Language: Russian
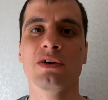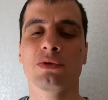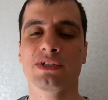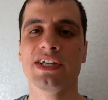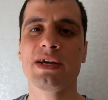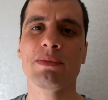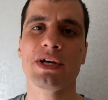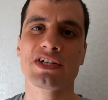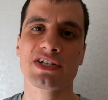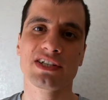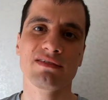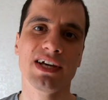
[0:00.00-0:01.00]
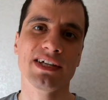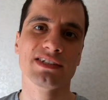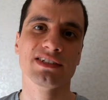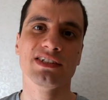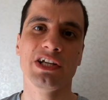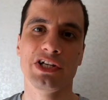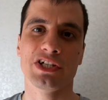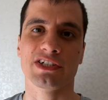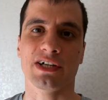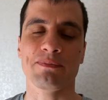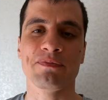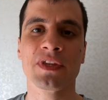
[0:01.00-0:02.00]
Вот, и опять же оставляете на 3
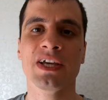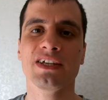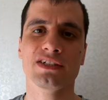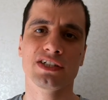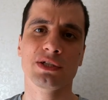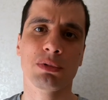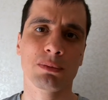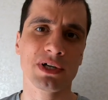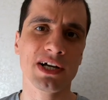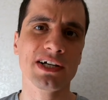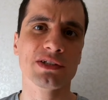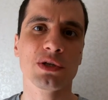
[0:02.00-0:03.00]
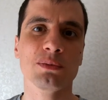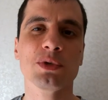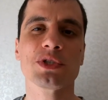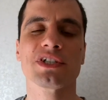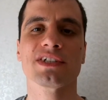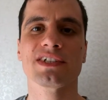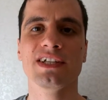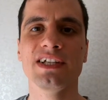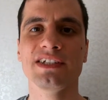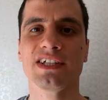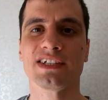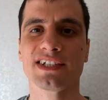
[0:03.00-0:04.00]
часа часам. Если не помогает, то можете
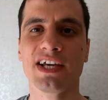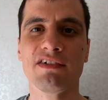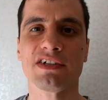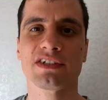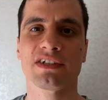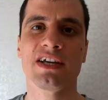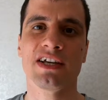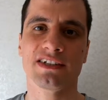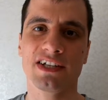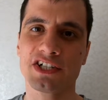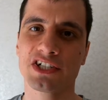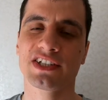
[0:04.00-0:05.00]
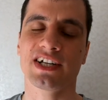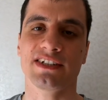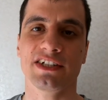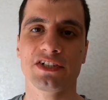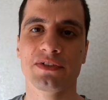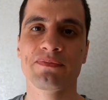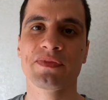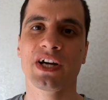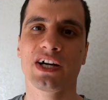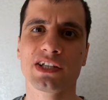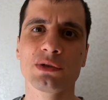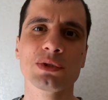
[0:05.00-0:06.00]
залить и оставить даже на ночь
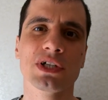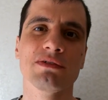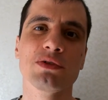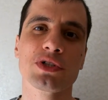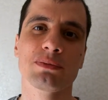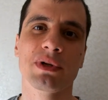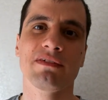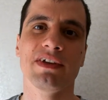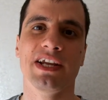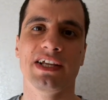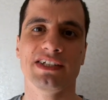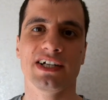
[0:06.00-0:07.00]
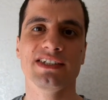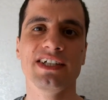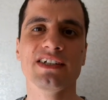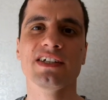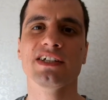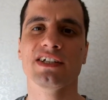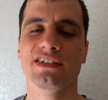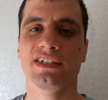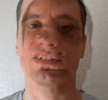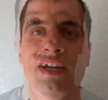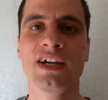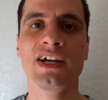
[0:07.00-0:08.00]
а на утро вы уже проверите, отъело, не
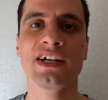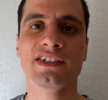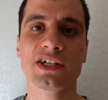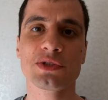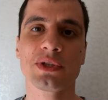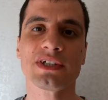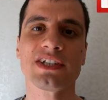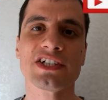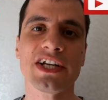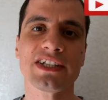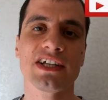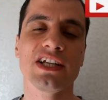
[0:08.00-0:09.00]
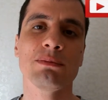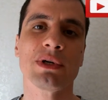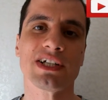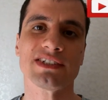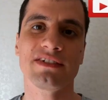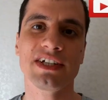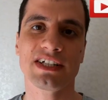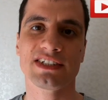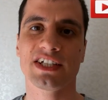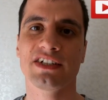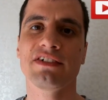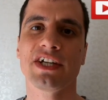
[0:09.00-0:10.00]
отъела. Так что отложения либо
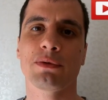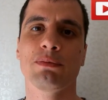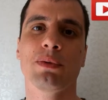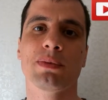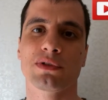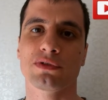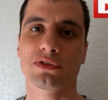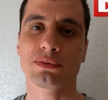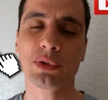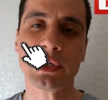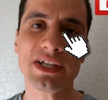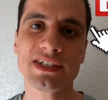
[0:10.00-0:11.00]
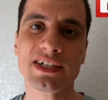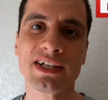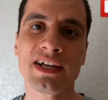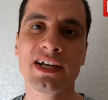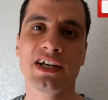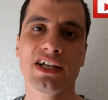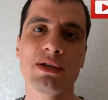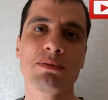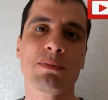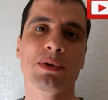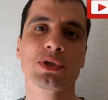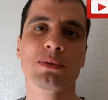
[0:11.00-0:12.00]
растворятся и вы их попросту смоете,
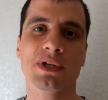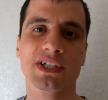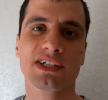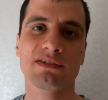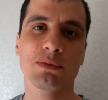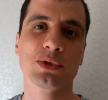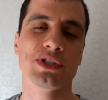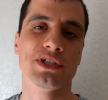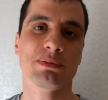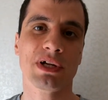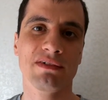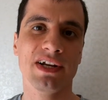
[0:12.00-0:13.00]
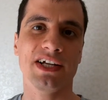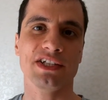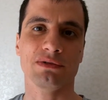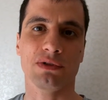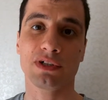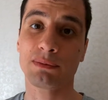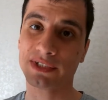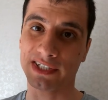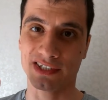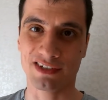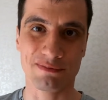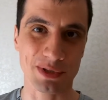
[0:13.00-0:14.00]
либо потом, когда вы будете проверять его,
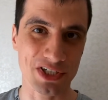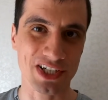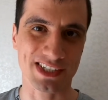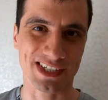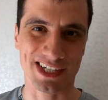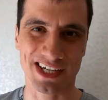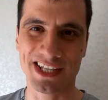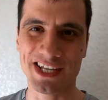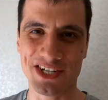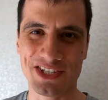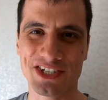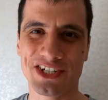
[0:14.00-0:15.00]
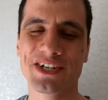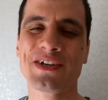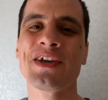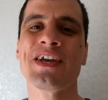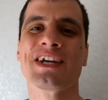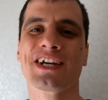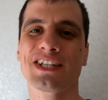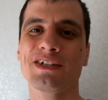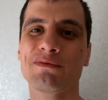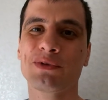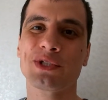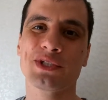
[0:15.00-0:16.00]
обязательно в перчатках, конечно же,
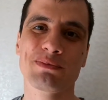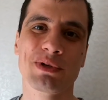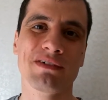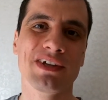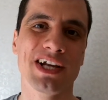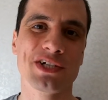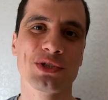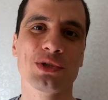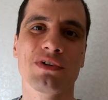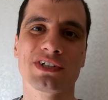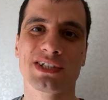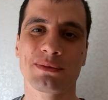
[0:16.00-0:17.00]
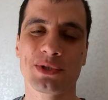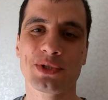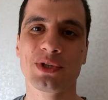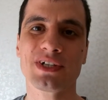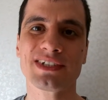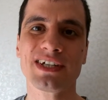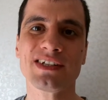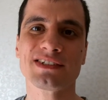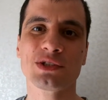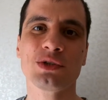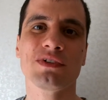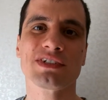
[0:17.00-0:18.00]
когда вы будете проверять, что у вас там еще
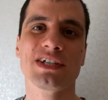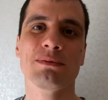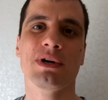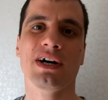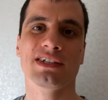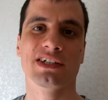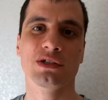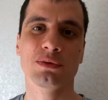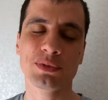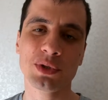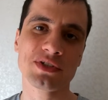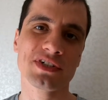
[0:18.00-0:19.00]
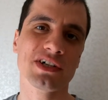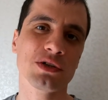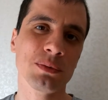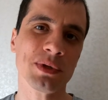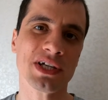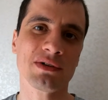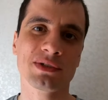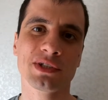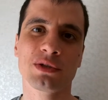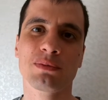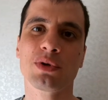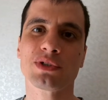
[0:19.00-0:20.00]
осталось, оно у вас либо отколупнется, как у меня, вот
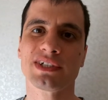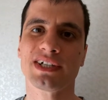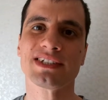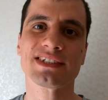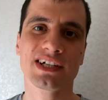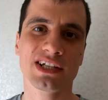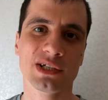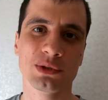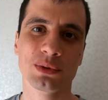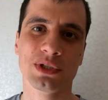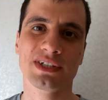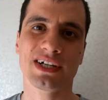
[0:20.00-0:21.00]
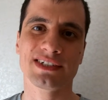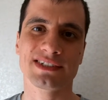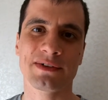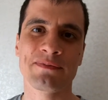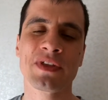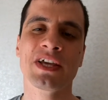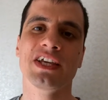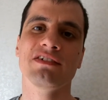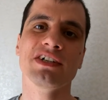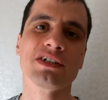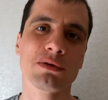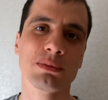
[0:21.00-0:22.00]
оно просто отстало от унитаза, и
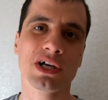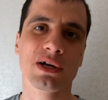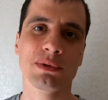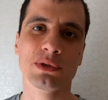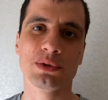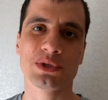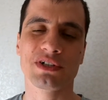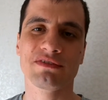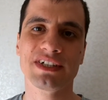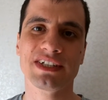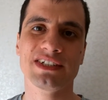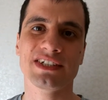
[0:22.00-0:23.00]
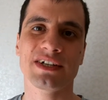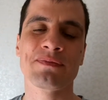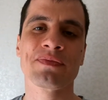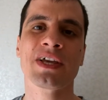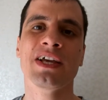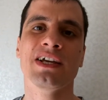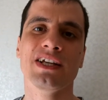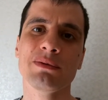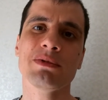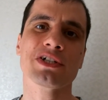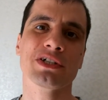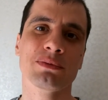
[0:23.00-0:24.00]
вы его благополучно выните,
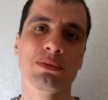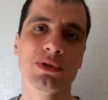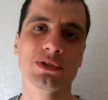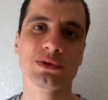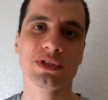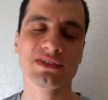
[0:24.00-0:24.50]
либо же оно полностью